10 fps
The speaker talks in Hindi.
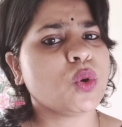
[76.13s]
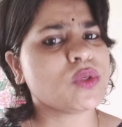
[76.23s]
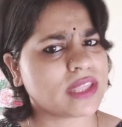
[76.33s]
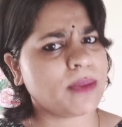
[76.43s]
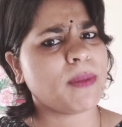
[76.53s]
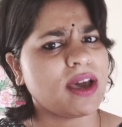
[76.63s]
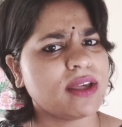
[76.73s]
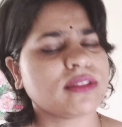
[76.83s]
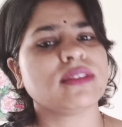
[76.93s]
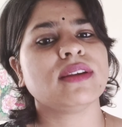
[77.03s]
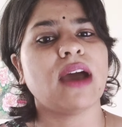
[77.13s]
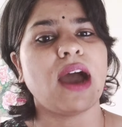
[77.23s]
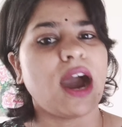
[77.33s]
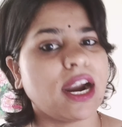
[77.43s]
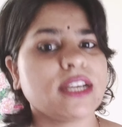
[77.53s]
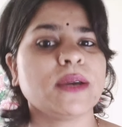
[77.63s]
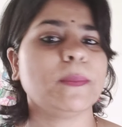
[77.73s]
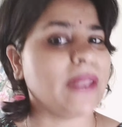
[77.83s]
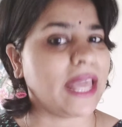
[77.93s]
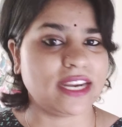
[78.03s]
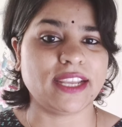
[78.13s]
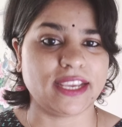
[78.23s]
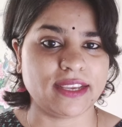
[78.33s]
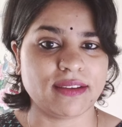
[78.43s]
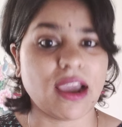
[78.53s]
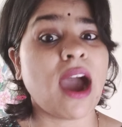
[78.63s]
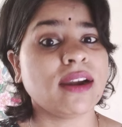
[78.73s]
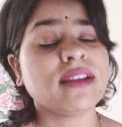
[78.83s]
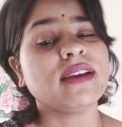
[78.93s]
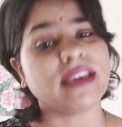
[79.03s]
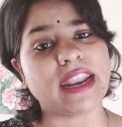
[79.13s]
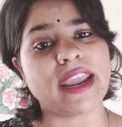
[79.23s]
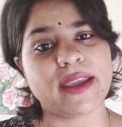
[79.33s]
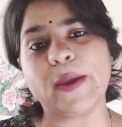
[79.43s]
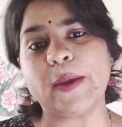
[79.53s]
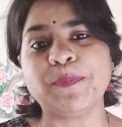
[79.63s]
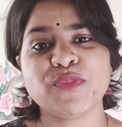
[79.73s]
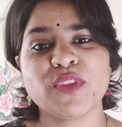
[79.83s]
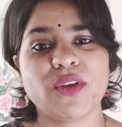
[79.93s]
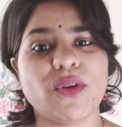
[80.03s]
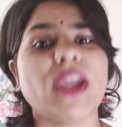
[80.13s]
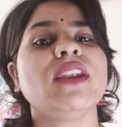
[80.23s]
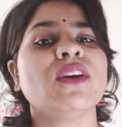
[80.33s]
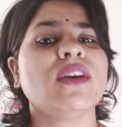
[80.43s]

उसके पास आठ प्लानट हैं आठ ग्रह हैं राइट